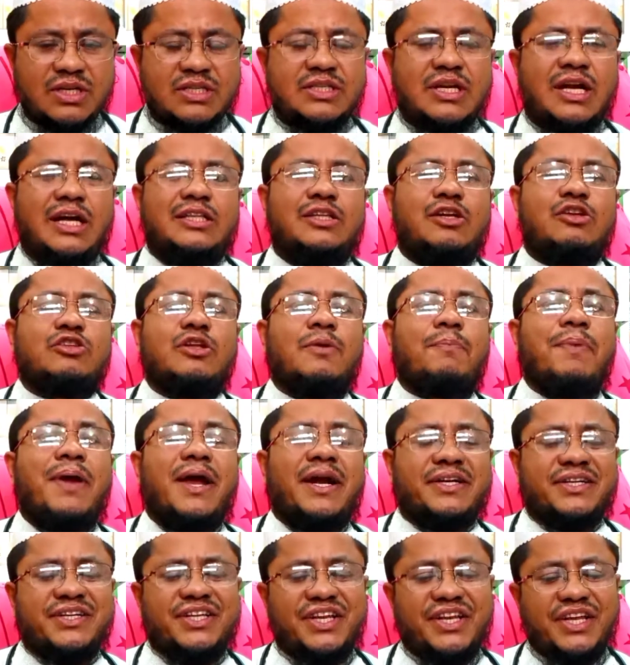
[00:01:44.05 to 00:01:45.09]
সাধারণত
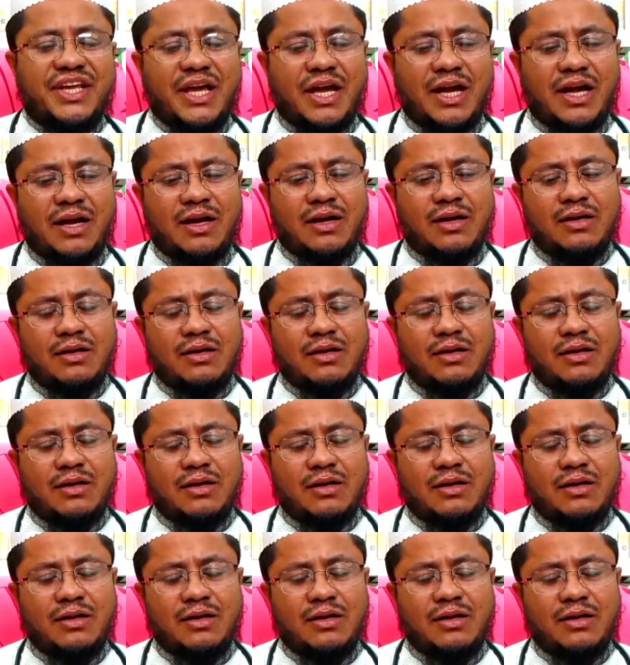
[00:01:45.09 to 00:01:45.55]
ব্যাকটেরিয়া